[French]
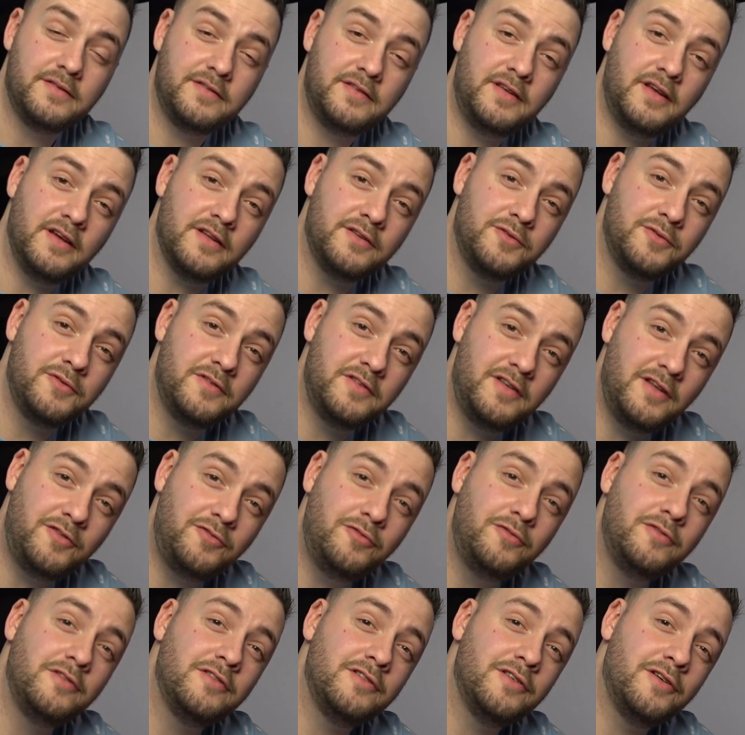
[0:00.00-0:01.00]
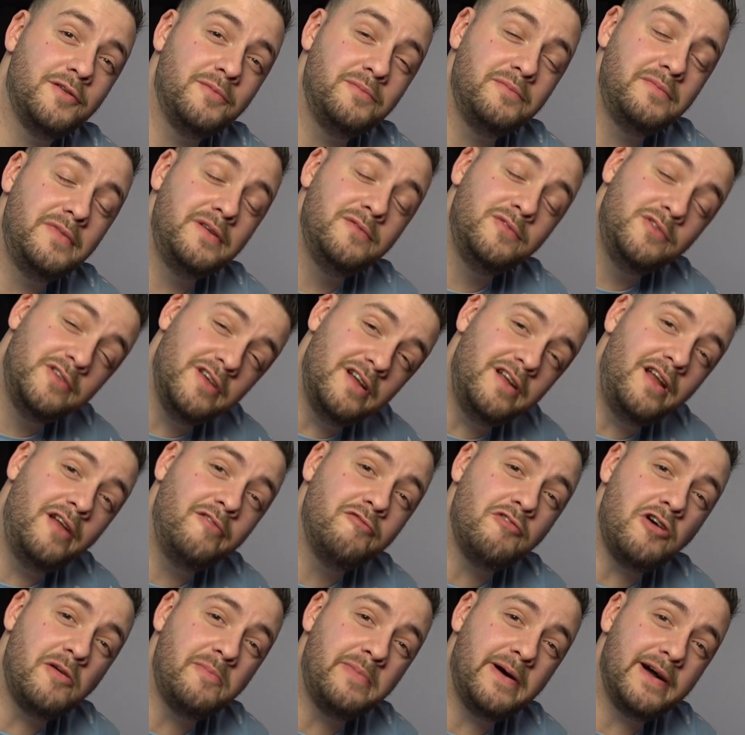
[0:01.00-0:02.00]
Certes, c'est une somme, mais vous allez
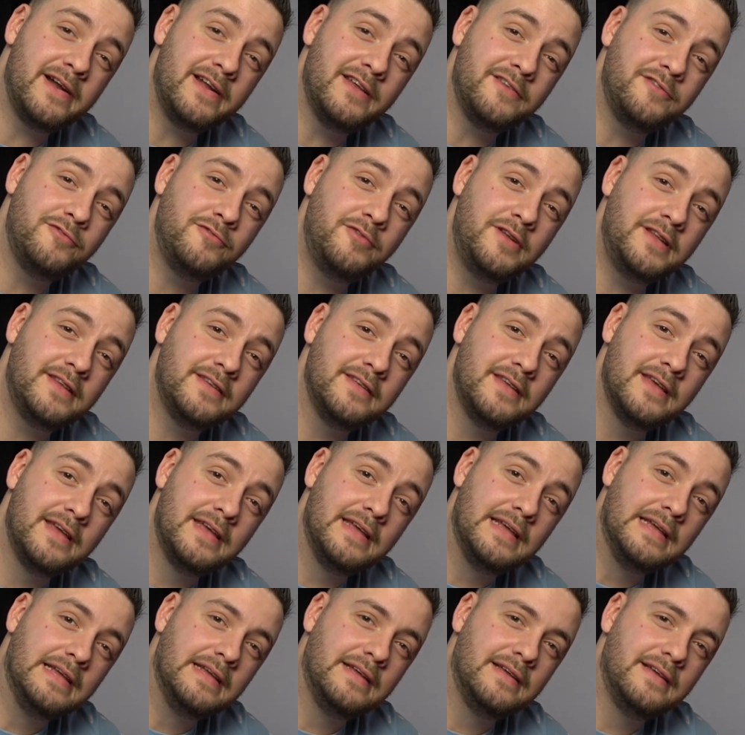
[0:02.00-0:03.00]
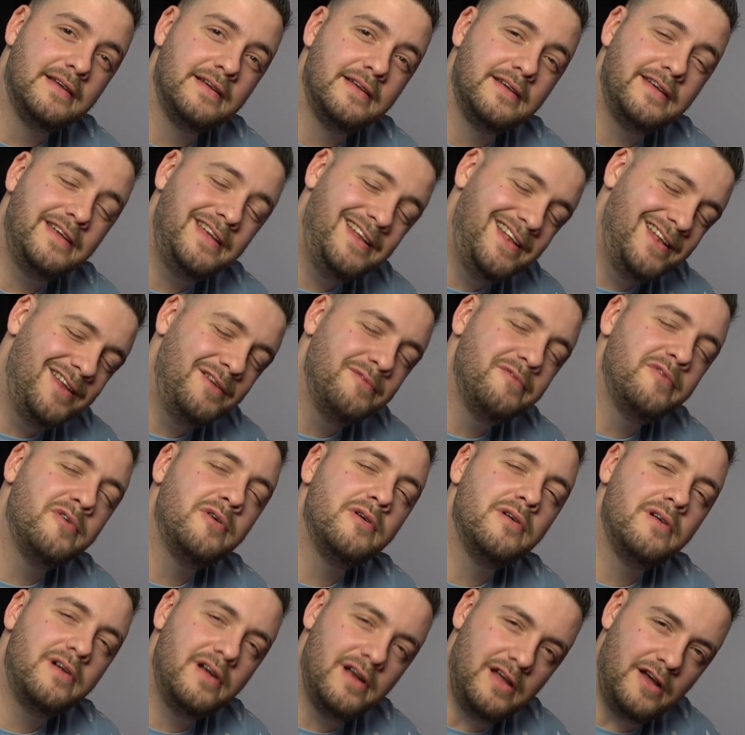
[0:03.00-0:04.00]
le voir par la suite, il les
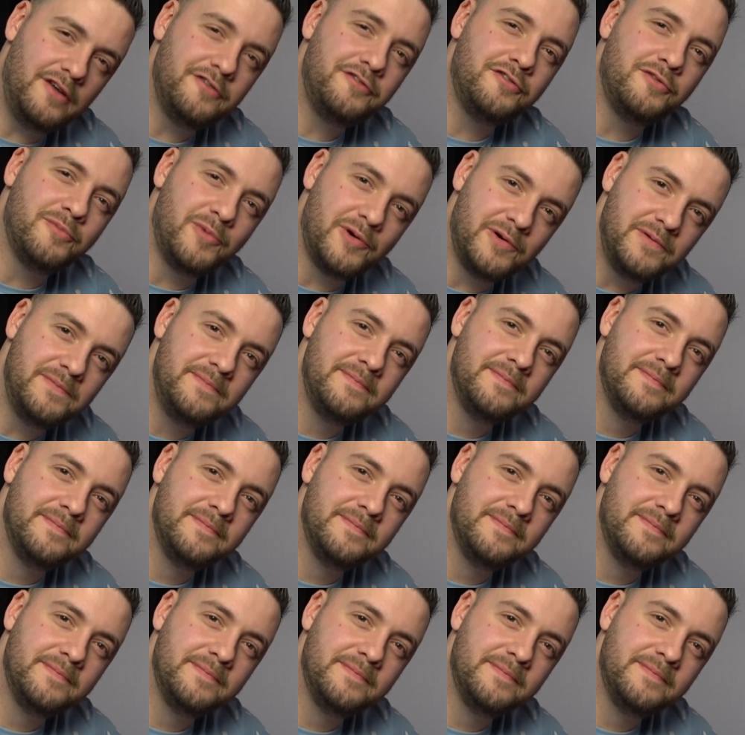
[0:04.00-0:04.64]
vaut largement.